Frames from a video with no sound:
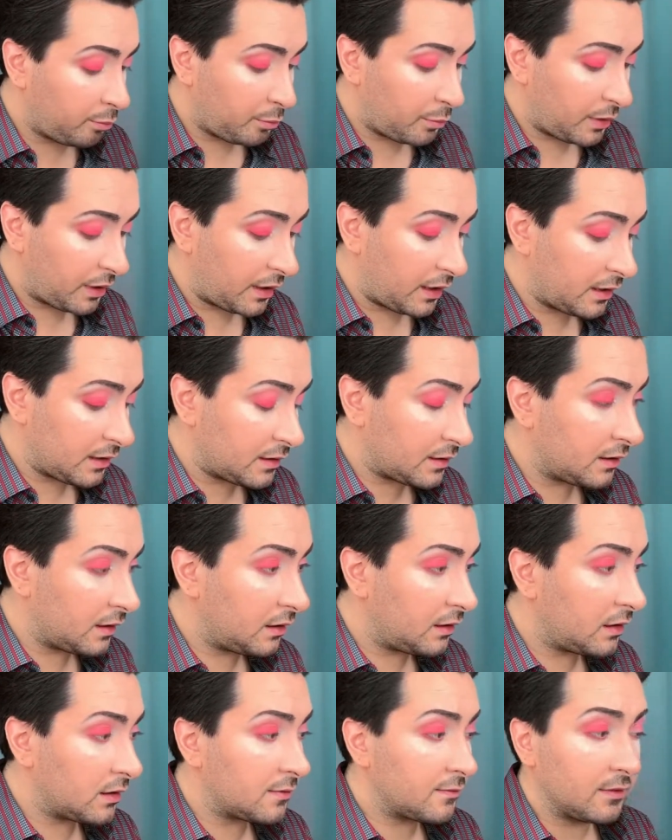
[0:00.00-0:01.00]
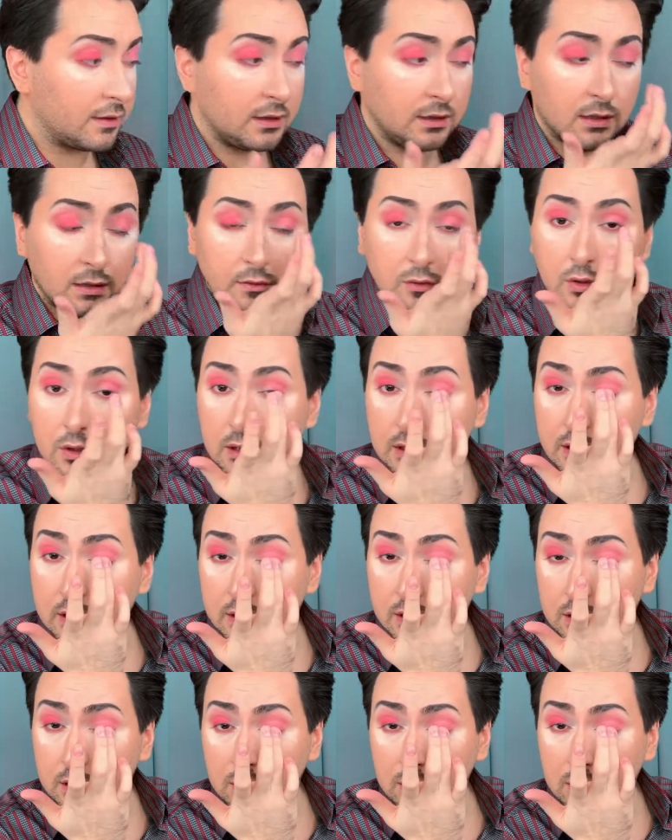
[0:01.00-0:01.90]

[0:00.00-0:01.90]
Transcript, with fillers: pressen, dass wir hier wirklich